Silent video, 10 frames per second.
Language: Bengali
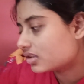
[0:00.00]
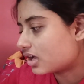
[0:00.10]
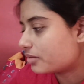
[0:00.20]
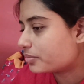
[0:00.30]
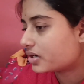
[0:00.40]

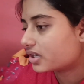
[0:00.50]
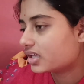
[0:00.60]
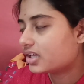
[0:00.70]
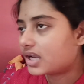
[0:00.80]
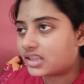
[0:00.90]
তারপরে
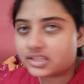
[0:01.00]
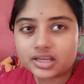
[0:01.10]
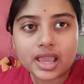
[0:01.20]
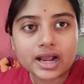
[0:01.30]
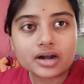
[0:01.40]
রাত্রির
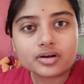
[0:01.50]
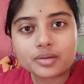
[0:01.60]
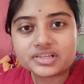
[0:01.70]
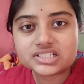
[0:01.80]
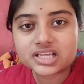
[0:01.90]
এগারোটা
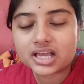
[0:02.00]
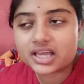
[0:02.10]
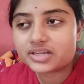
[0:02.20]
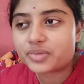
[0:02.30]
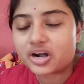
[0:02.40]
বেজে
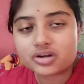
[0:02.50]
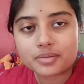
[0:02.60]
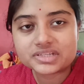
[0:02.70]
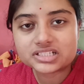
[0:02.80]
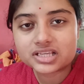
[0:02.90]
যায় বারোটা
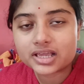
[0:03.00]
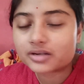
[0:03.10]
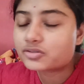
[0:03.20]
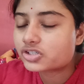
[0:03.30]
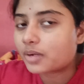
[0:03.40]
বেজে যায়
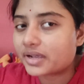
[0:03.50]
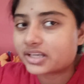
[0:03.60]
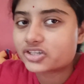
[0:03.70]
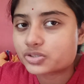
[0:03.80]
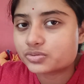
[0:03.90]
এখন
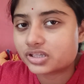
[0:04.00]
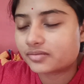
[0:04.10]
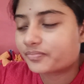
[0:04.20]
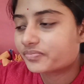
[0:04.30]
সবাইকার শুতে